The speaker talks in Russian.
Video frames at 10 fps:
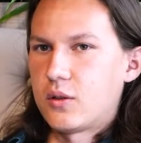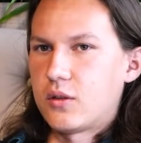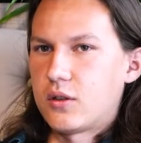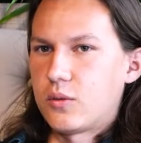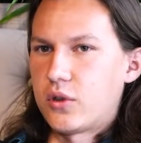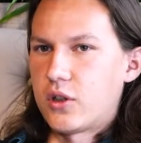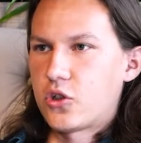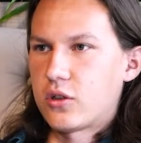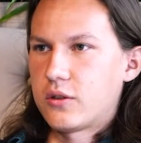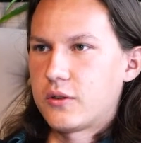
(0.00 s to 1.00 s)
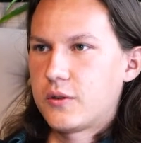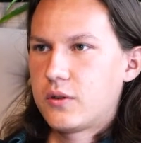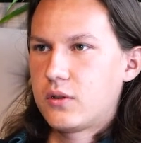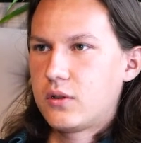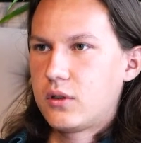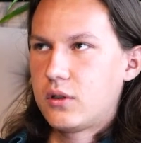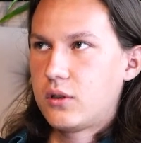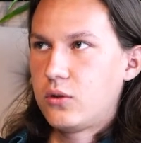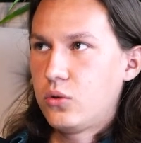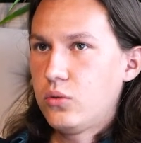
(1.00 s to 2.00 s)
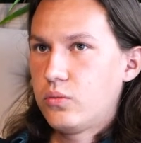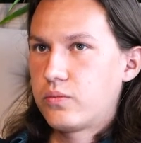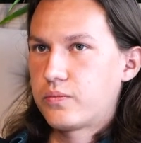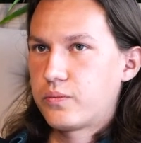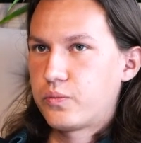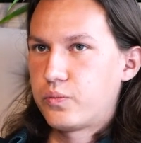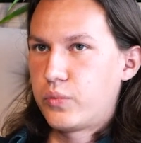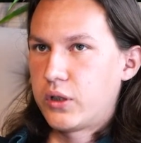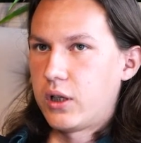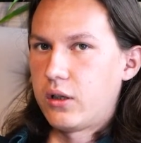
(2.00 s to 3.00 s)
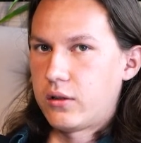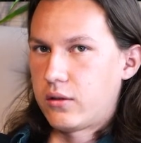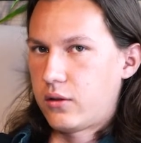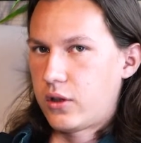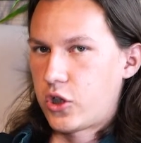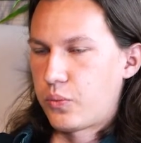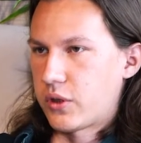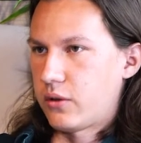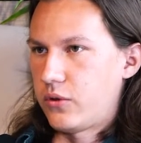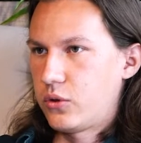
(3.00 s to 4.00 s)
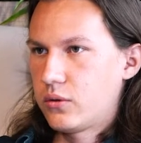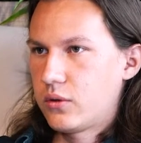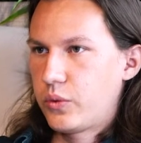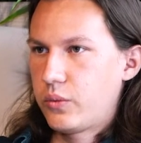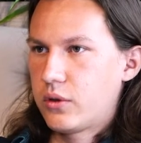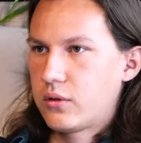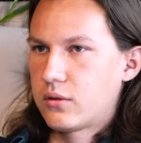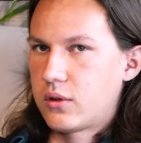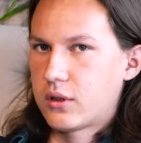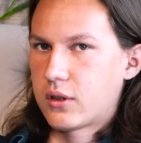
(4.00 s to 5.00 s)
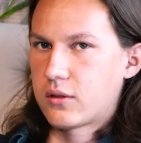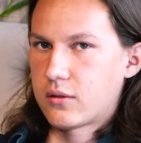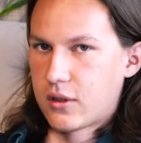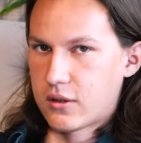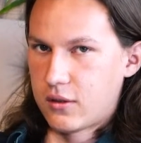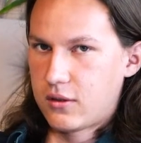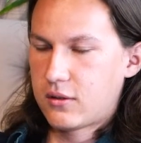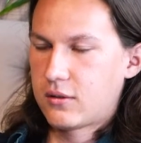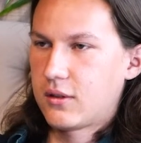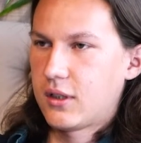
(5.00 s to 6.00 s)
Э, мы ну начали, в чем это качество? Э, ну, банально начать писать видео, например, да, как, как здесь.